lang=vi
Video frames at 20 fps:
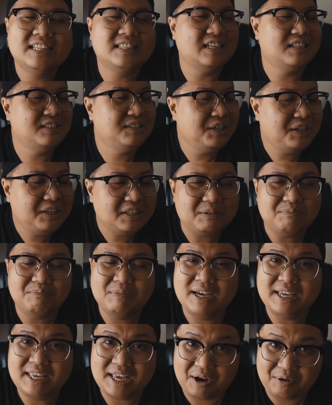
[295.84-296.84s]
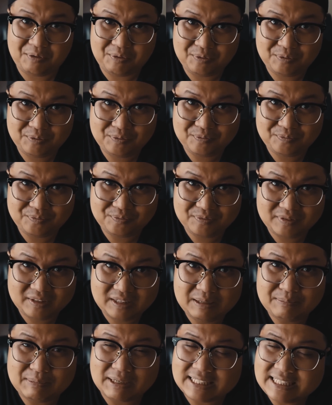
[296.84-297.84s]
Tân rất là mê nhậu
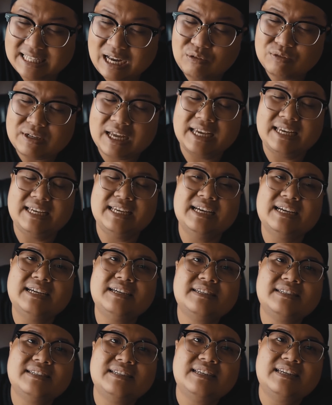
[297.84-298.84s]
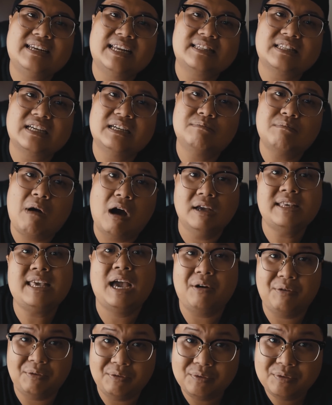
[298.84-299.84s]
nhưng mà sau này á, là Tân bỏ
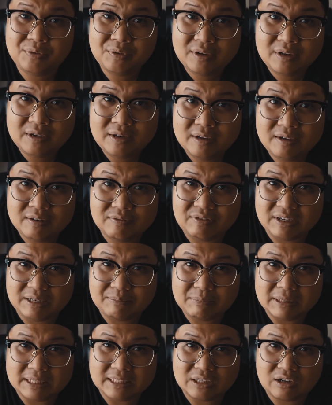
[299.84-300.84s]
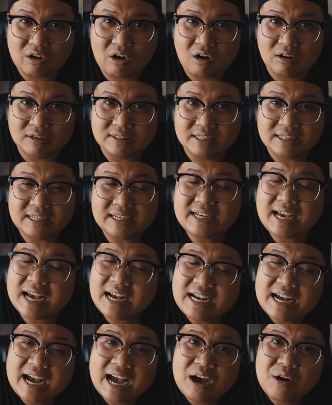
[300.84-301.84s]
nhậu vì mình còn những cái
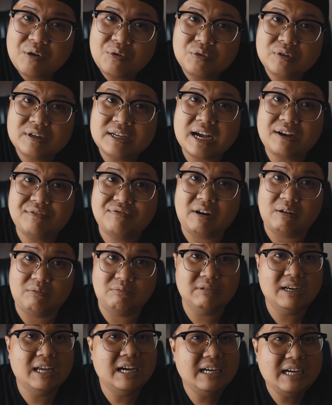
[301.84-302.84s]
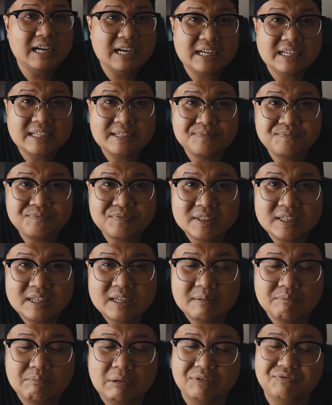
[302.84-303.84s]
khát khao khát vọng lớn hơn
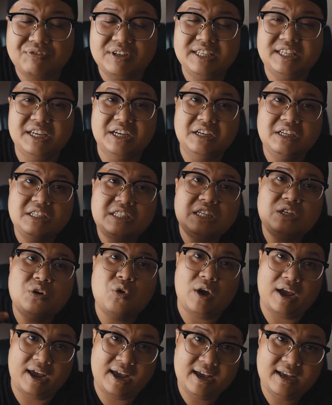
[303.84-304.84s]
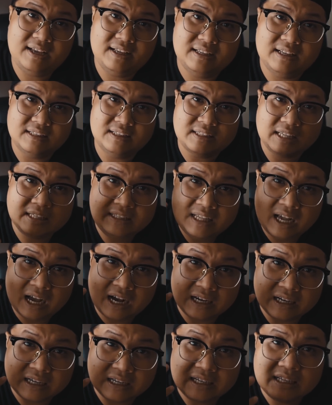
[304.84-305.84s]
mình phải giữ sức khỏe tinh
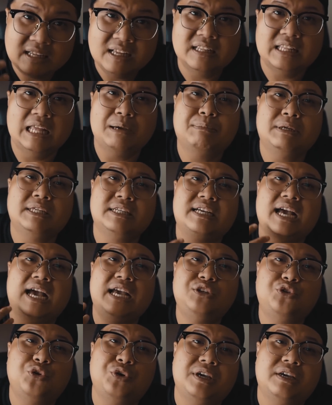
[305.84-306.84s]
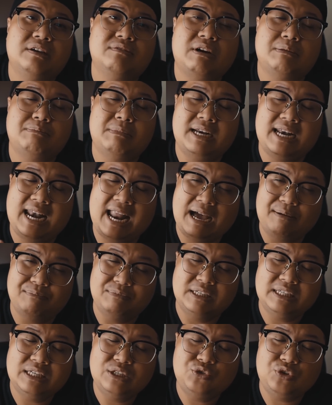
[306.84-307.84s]
thần để mình kể chuyện và mình làm
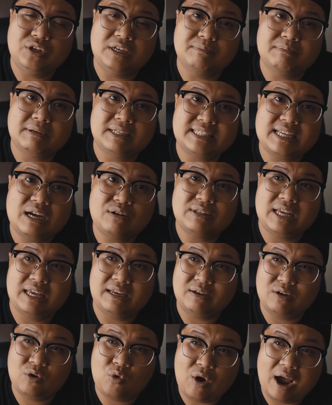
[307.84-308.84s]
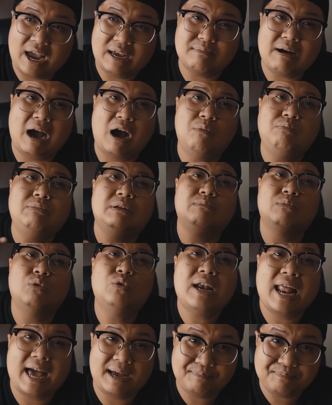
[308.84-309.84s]
những cái chuyện mà sau này hoài bảo mình
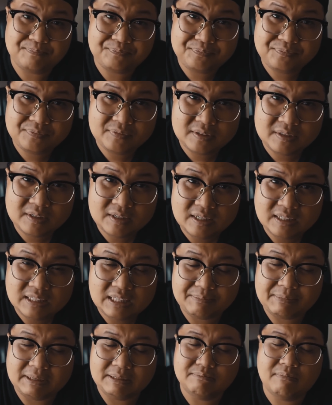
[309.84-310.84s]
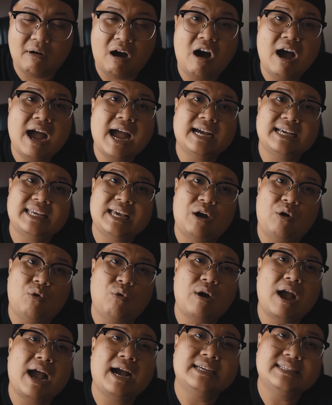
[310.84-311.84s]
muốn làm thì mình bỏ ăn
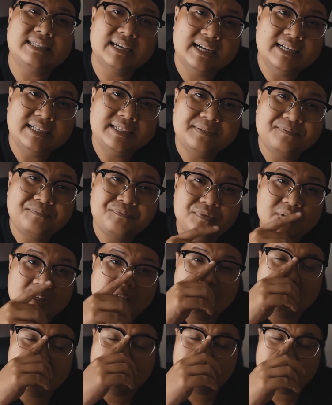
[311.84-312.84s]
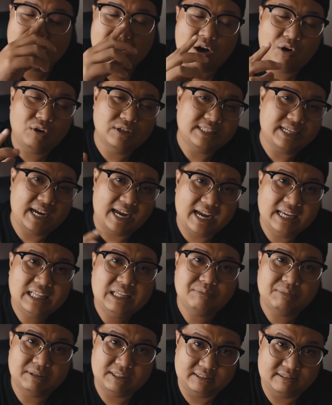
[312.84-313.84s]
nhậu ăn chơi nhưng mà hồi trẻ
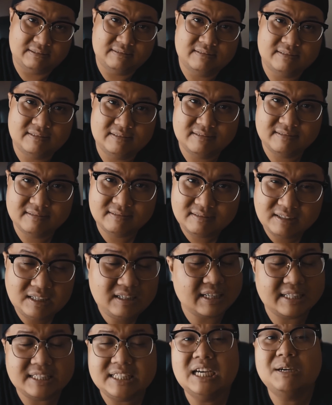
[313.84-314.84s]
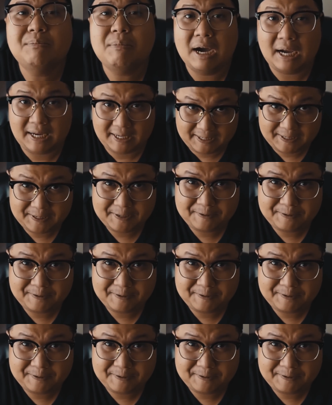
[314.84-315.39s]
thì mình rất là chơi bời